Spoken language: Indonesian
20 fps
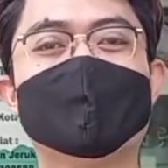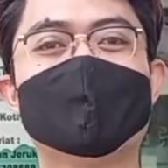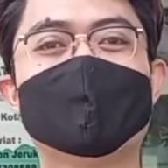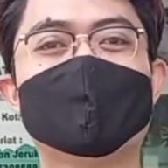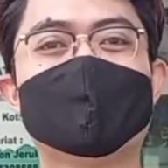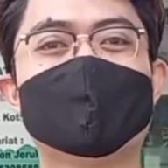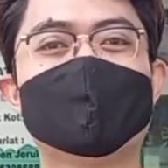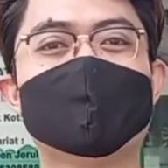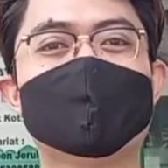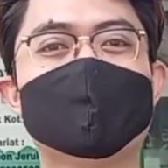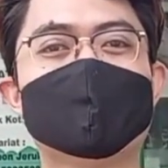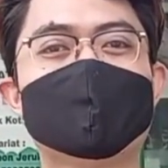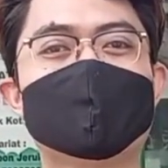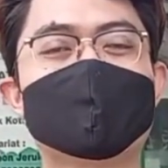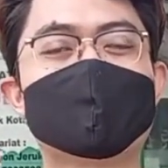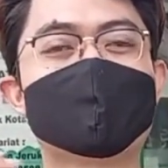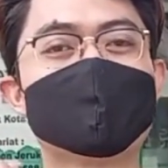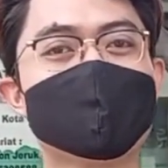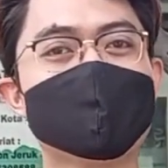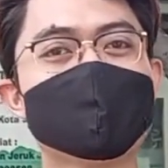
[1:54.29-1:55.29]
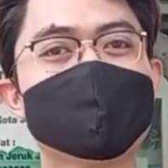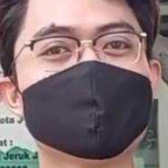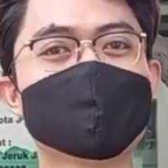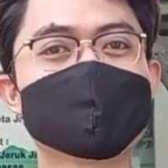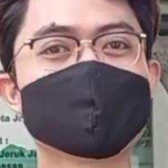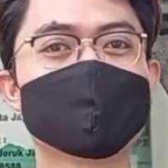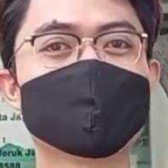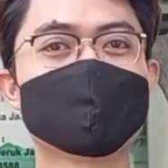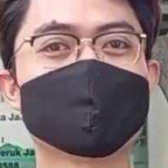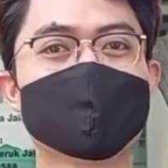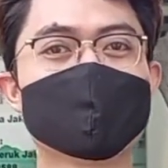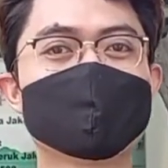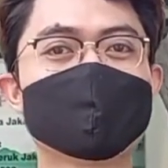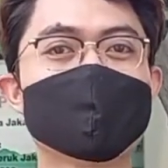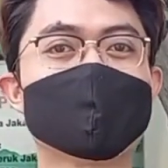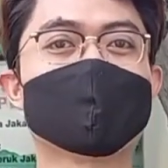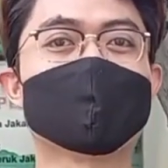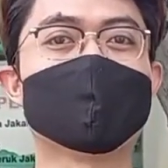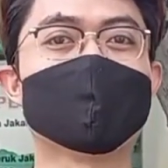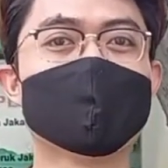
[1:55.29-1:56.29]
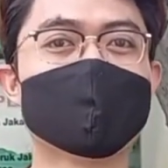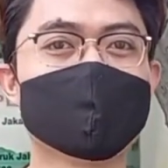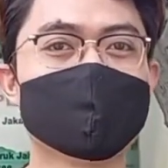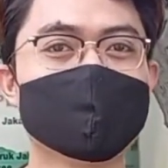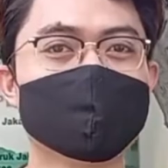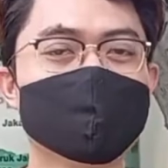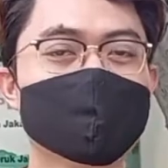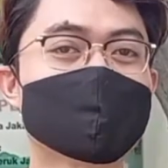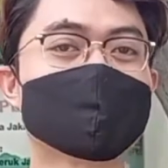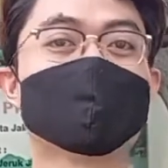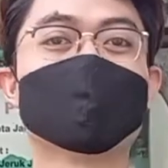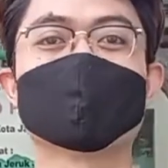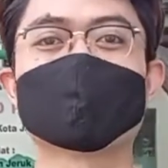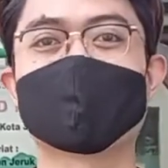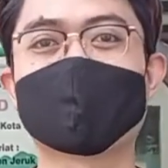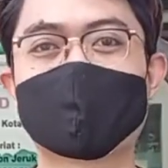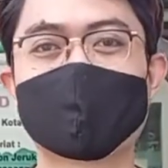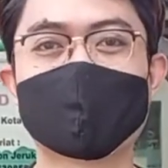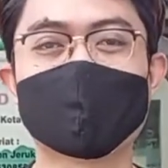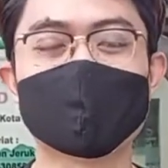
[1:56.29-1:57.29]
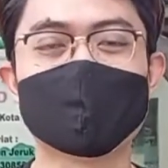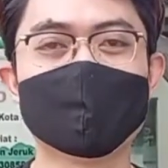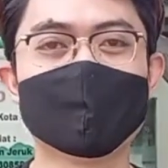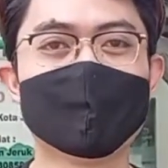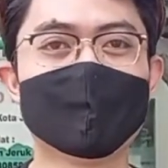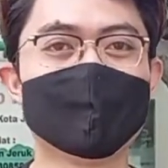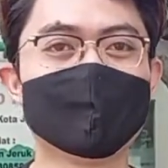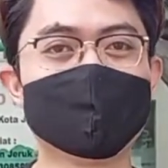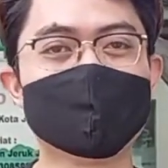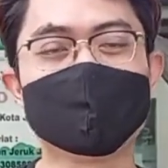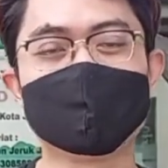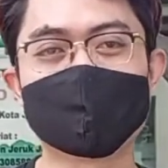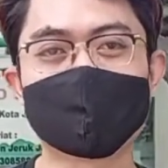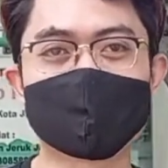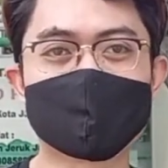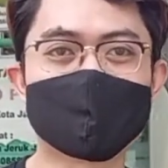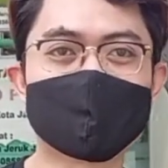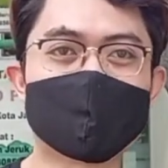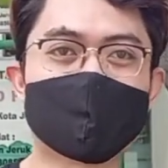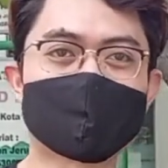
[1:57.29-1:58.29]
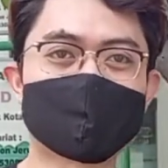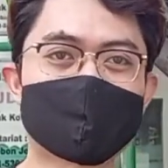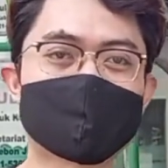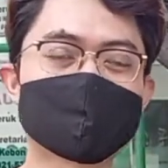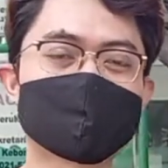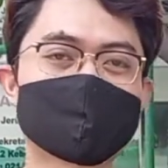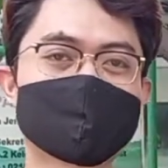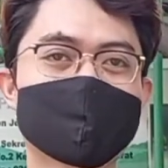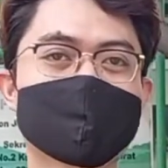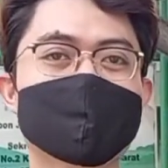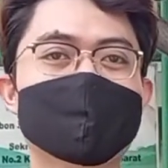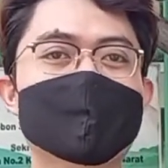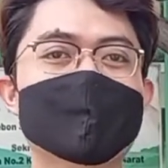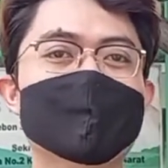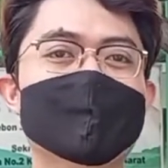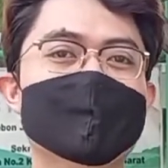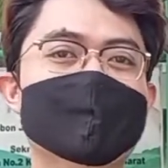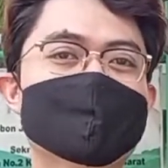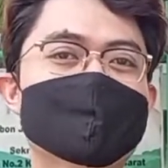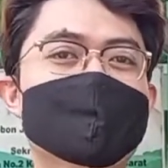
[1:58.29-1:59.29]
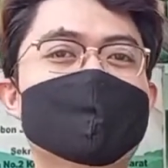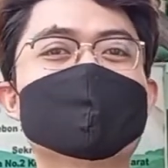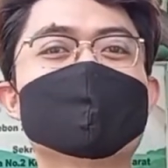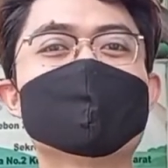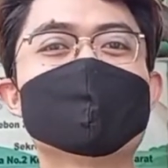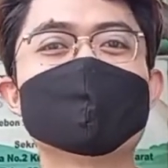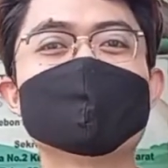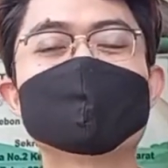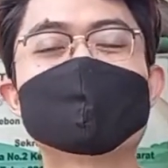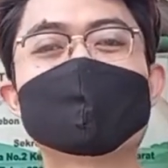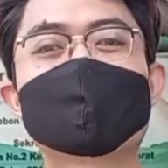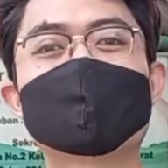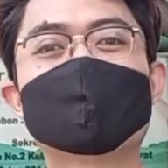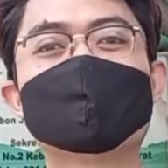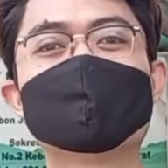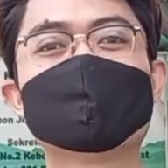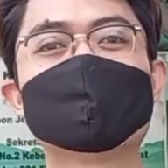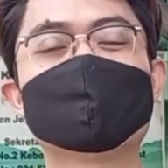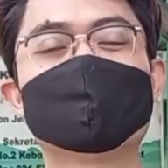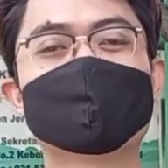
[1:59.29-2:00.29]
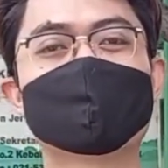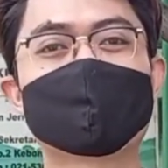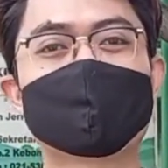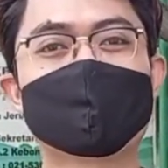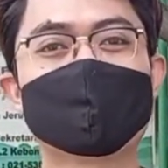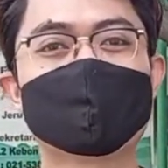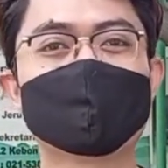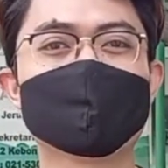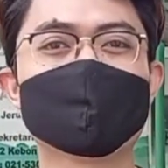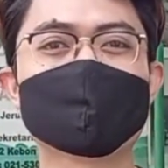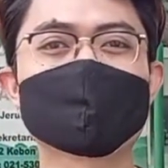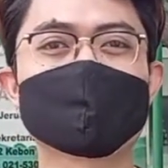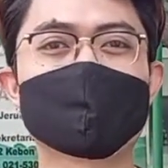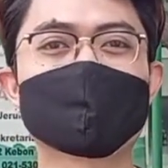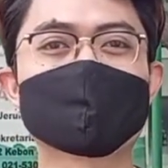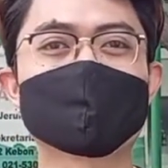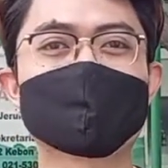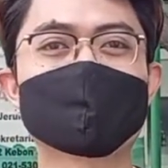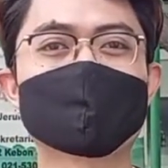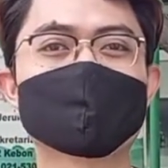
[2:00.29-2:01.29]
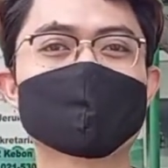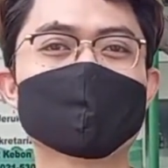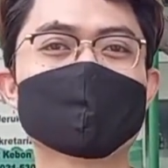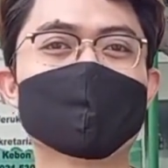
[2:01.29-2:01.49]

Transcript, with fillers: uh, review congpan viral Mister Botak ya videonya ada di atas nah sekarang Koko juga akan review salah satu